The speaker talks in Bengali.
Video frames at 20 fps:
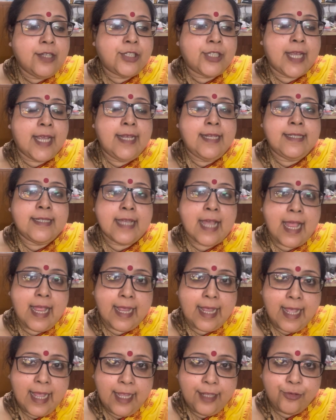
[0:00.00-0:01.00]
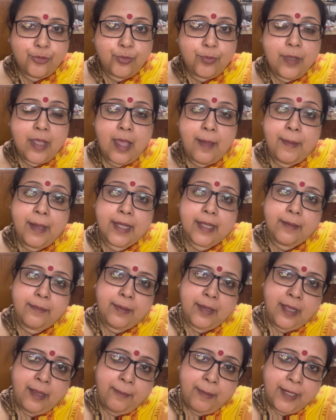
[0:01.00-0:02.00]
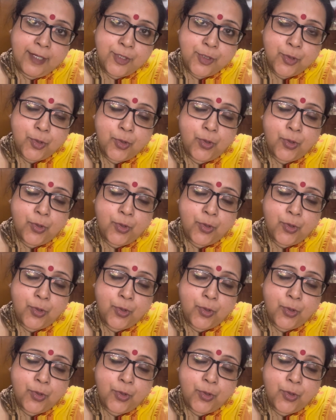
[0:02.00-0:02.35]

সেই জায়গায় তুমি আমাকে ভেবেছ